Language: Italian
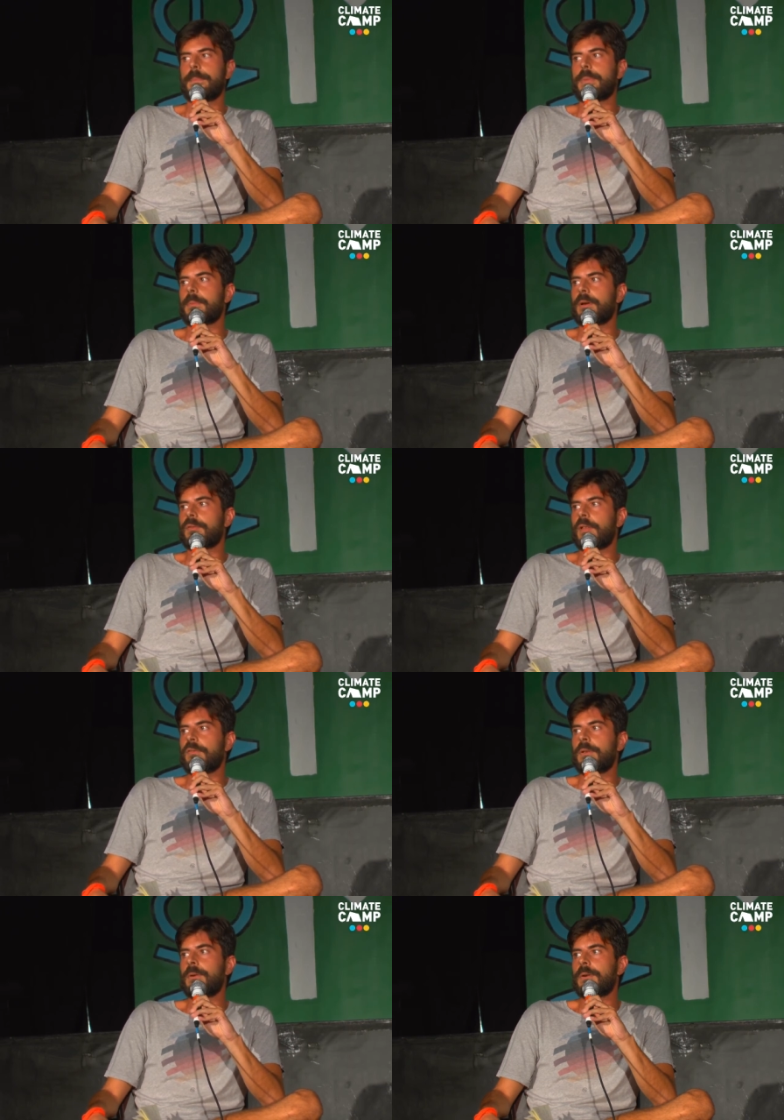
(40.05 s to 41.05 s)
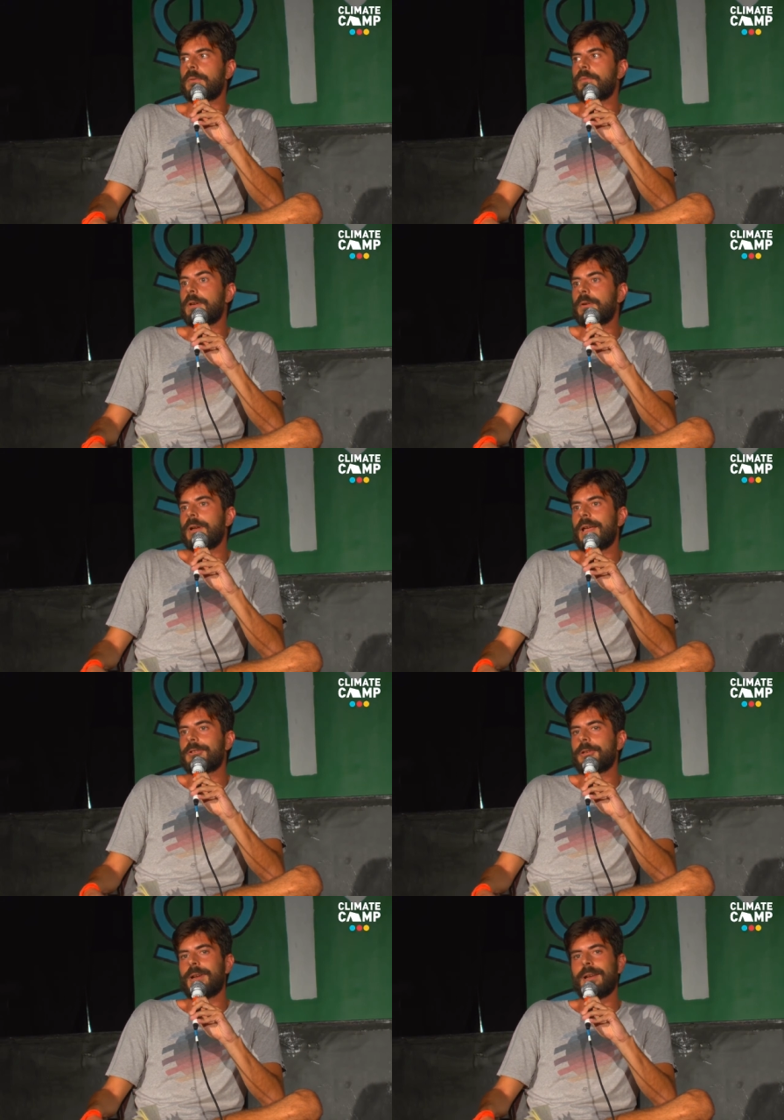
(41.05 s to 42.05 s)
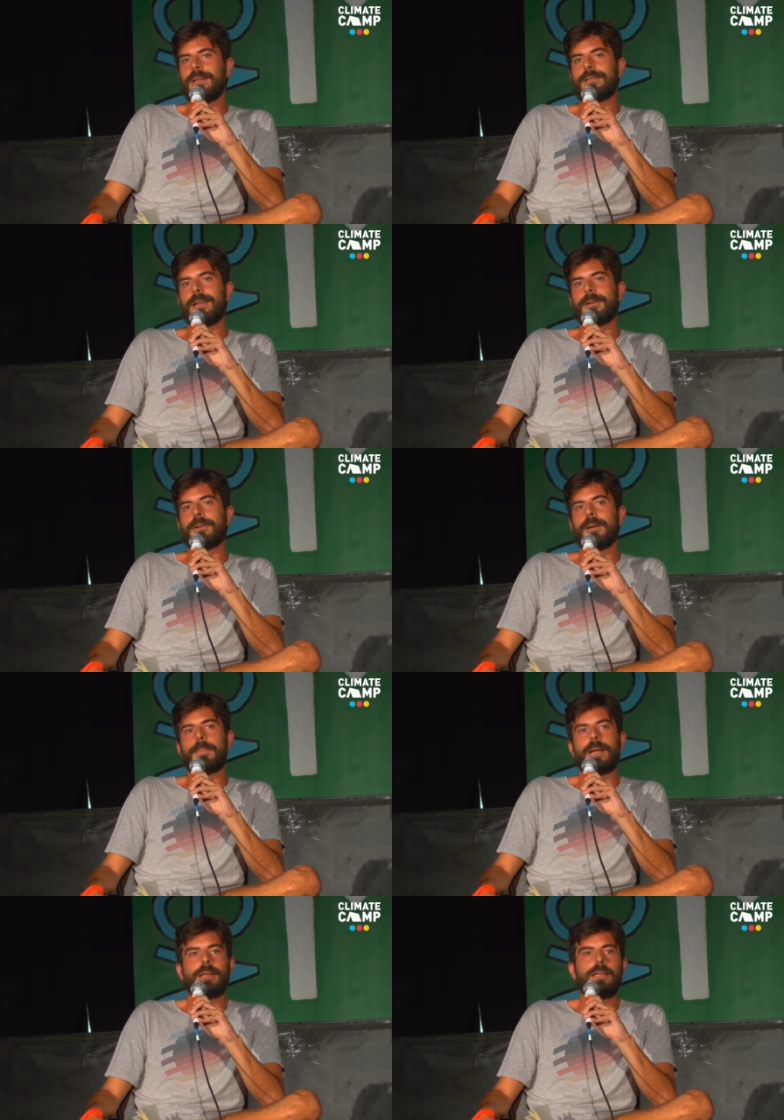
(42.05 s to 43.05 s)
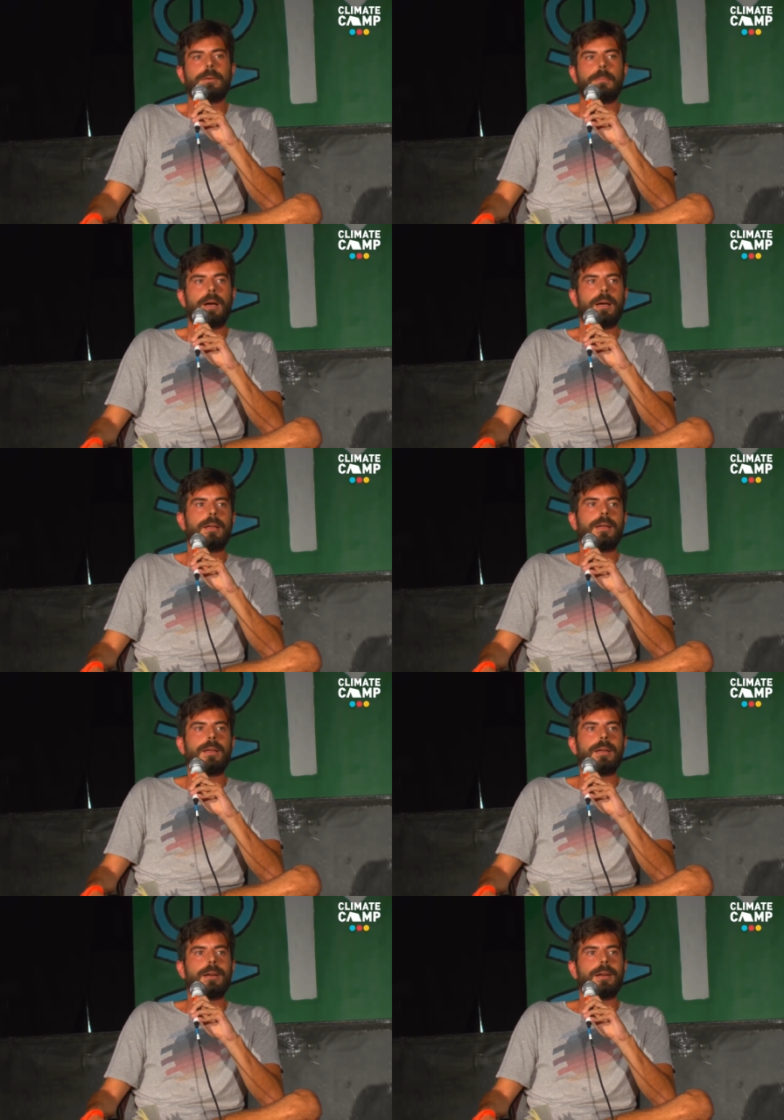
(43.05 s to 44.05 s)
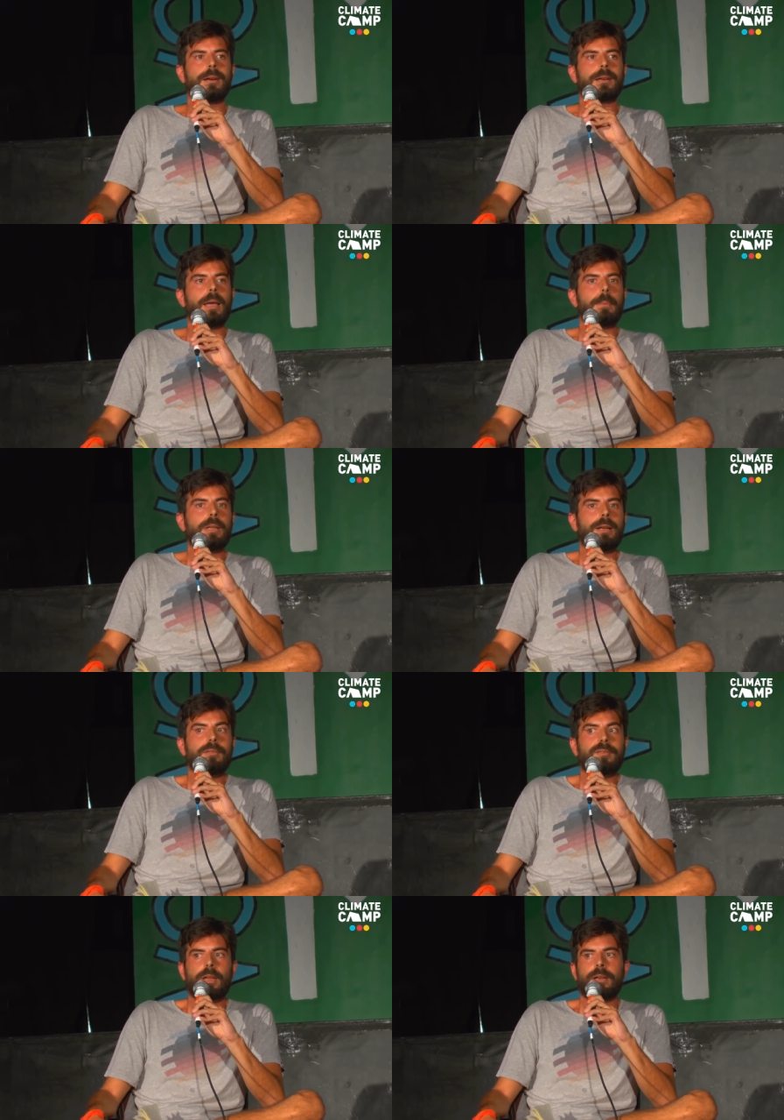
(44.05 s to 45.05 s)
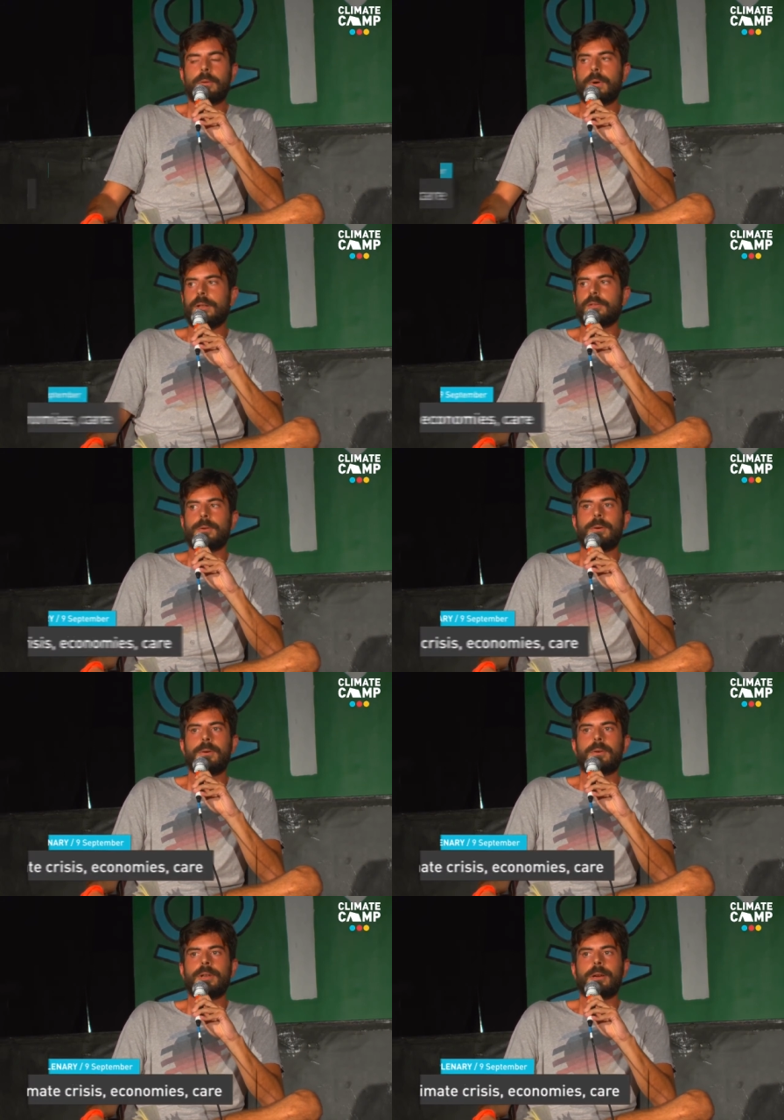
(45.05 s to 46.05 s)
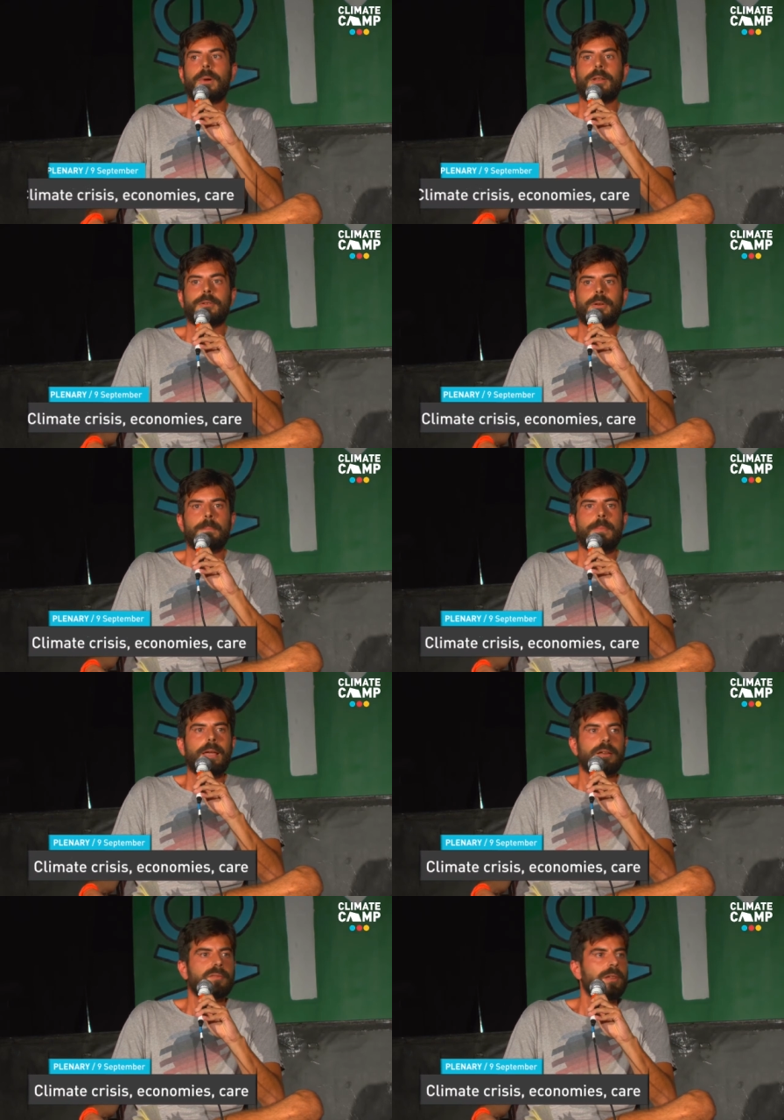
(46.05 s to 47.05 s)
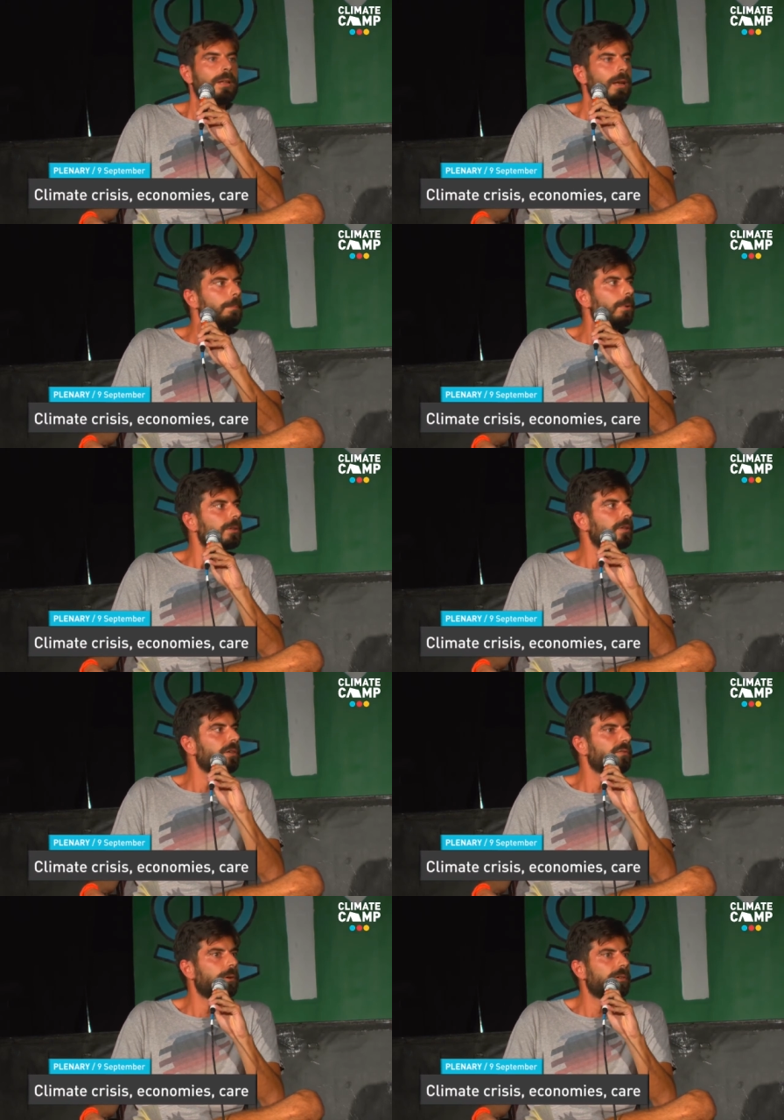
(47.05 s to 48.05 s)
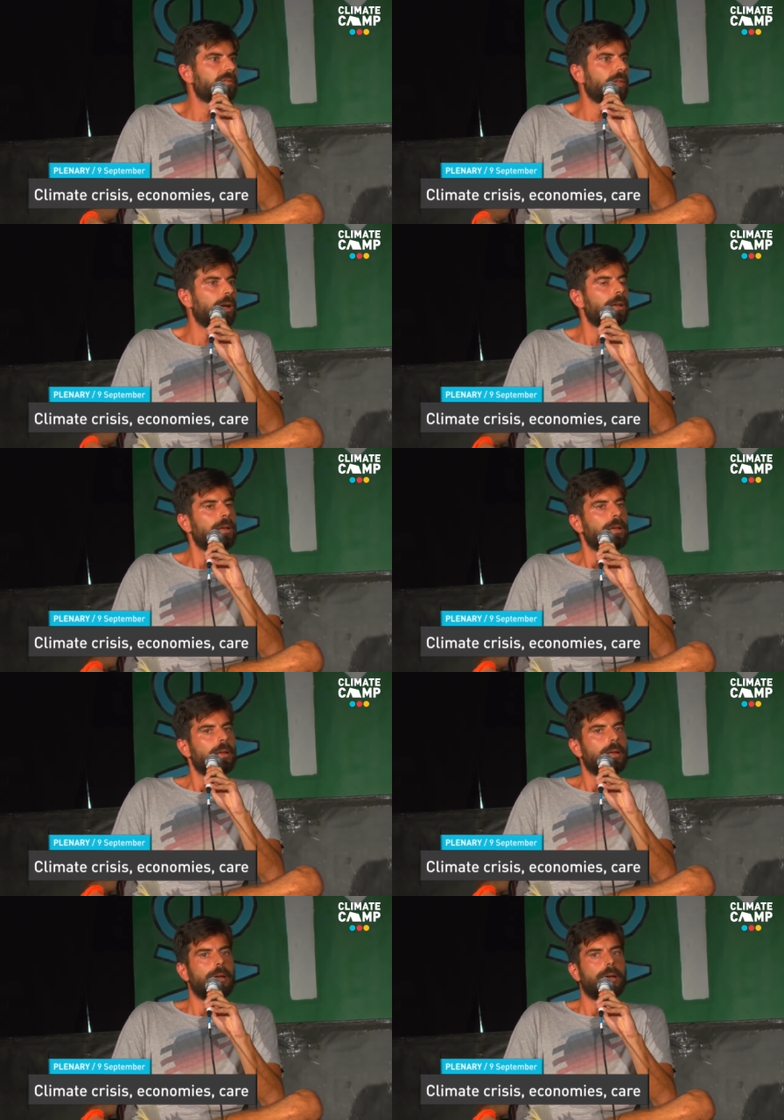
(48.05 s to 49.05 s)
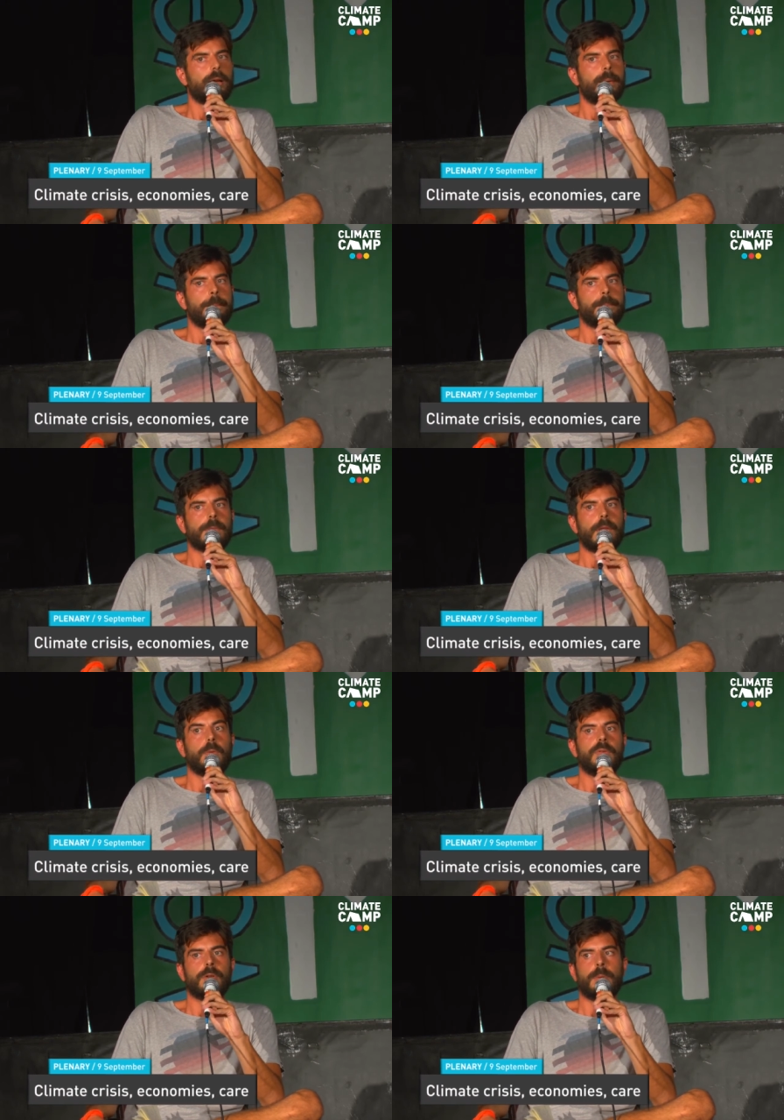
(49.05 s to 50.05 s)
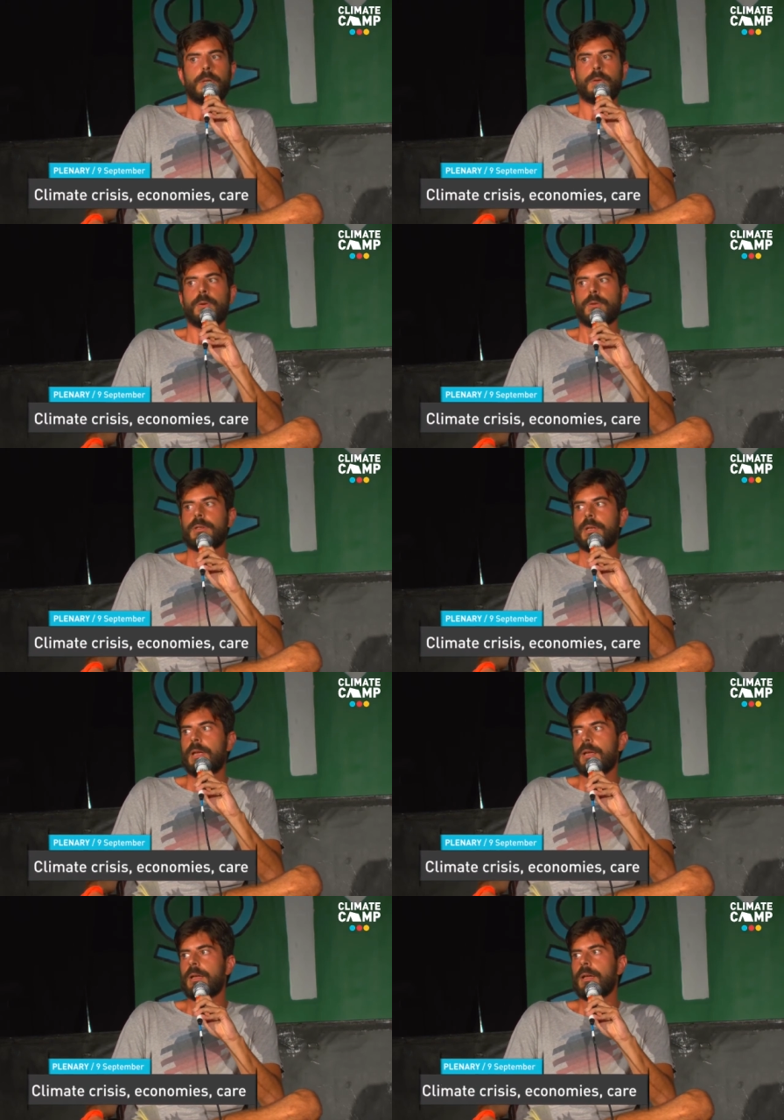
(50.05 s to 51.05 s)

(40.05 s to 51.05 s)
proposta finora, ovvero leggere all'interno del paradigma uh, capitalista nel quale, sono, nel quale, sono, immerse, nei rapporti di forza um, da cui sono prodotte.